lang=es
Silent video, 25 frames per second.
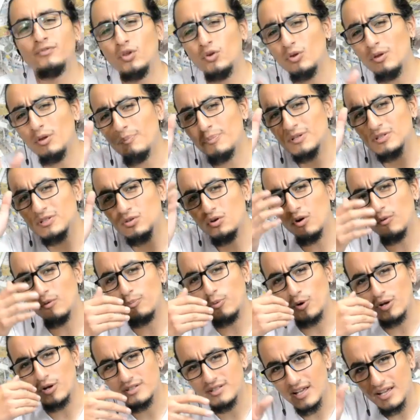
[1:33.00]
Todo empezó
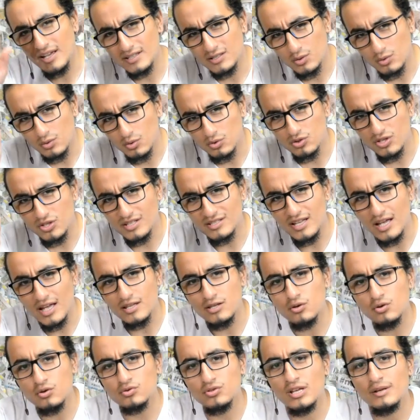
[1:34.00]
por allá hace unos 10
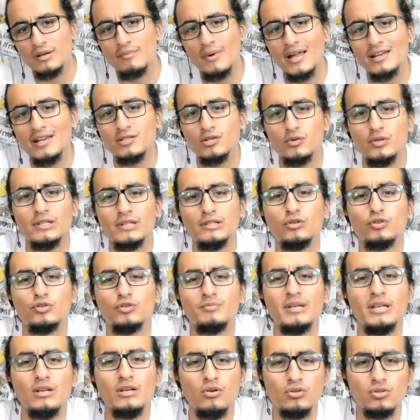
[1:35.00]
años, en marzo del
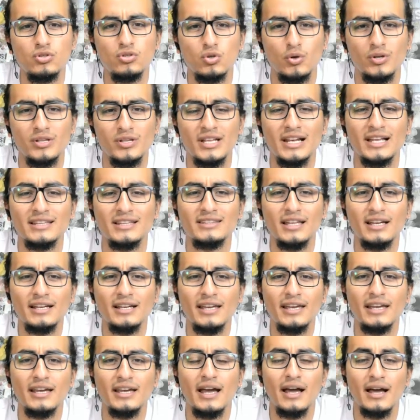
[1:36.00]
2008, en el
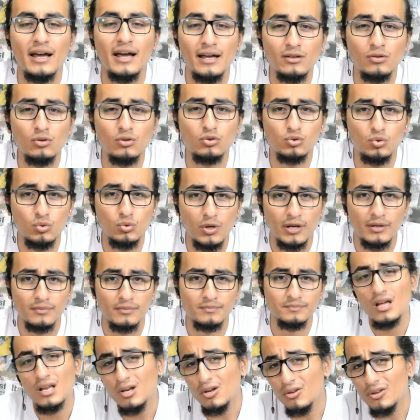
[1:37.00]
ataque a Angostura.
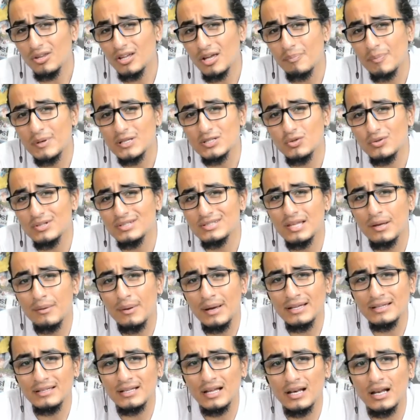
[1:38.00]
Luego de que pasó esta
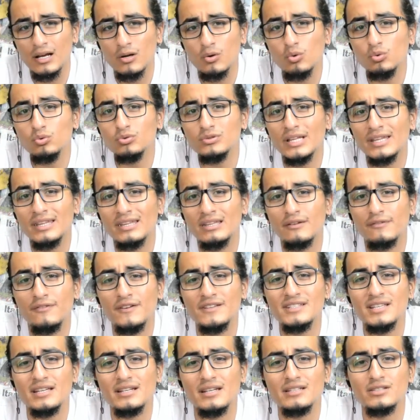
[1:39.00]
vaina, la Junta de
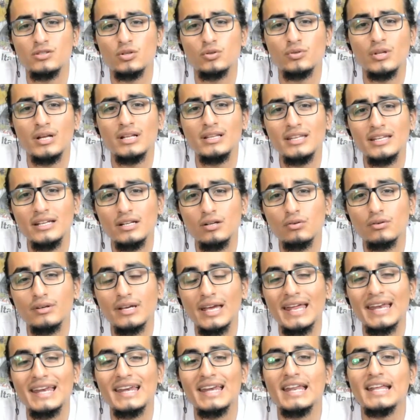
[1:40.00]
Defensa Nacional dijo
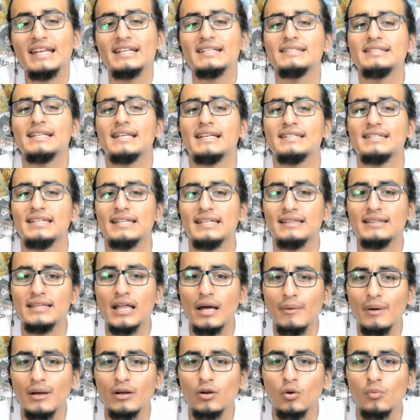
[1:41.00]
que
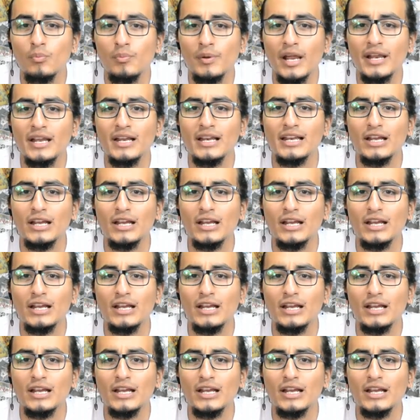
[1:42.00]
necesitaban comprar